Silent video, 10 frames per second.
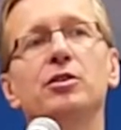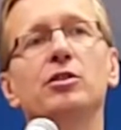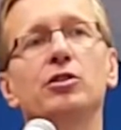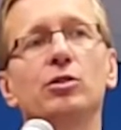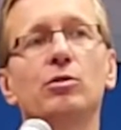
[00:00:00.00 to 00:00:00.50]

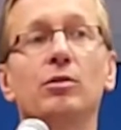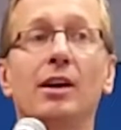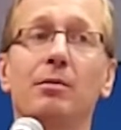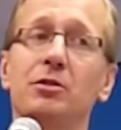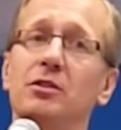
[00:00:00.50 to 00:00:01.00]
Albo ich
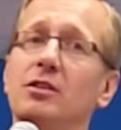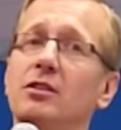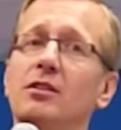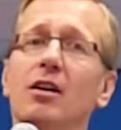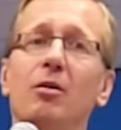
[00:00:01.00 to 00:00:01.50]
ciągniesz do góry,
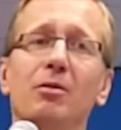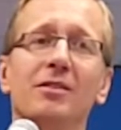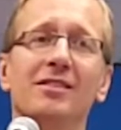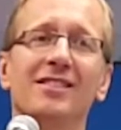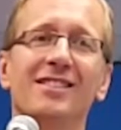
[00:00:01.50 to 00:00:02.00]
albo ciągniesz
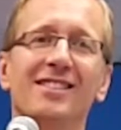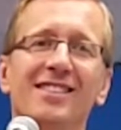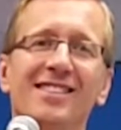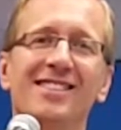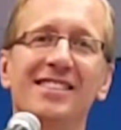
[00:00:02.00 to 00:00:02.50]
do dołu.
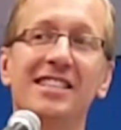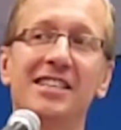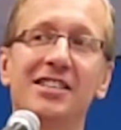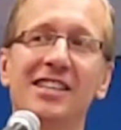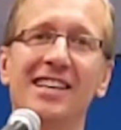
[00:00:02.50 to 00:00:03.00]

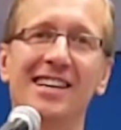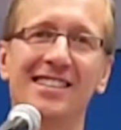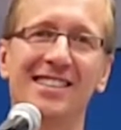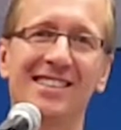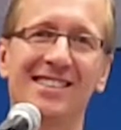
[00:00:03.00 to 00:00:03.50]
Nie
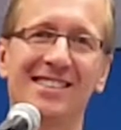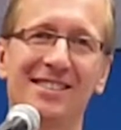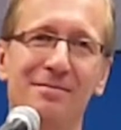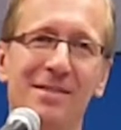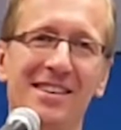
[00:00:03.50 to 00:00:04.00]
da się
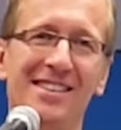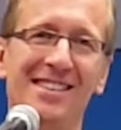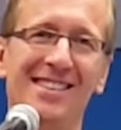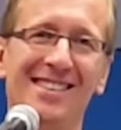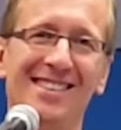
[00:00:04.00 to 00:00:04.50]
inaczej.
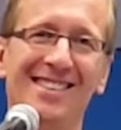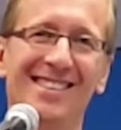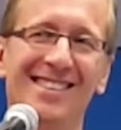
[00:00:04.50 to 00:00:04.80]
Amen?